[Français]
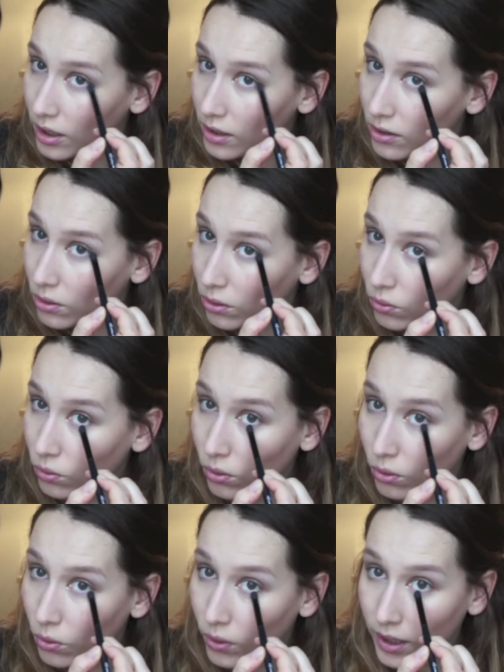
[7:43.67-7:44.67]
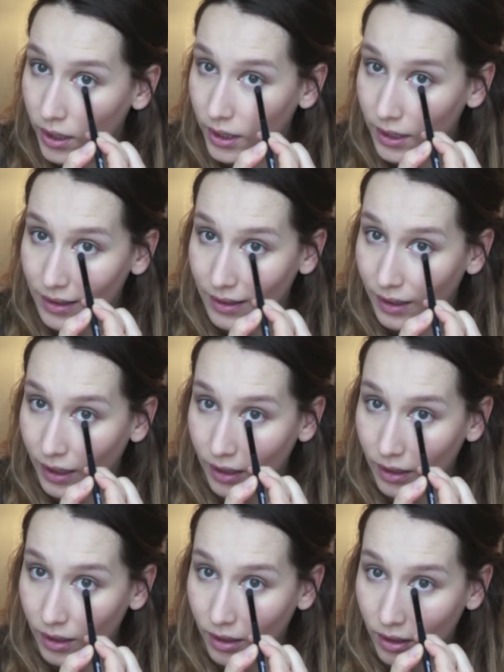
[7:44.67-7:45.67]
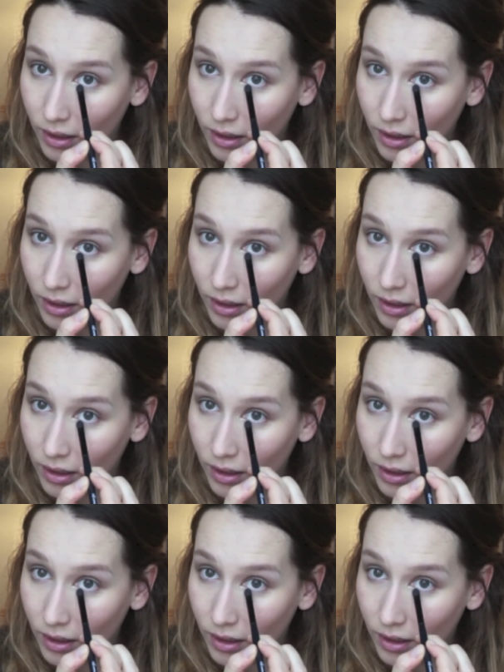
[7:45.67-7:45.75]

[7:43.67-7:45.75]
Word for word: et surtout le coin externe.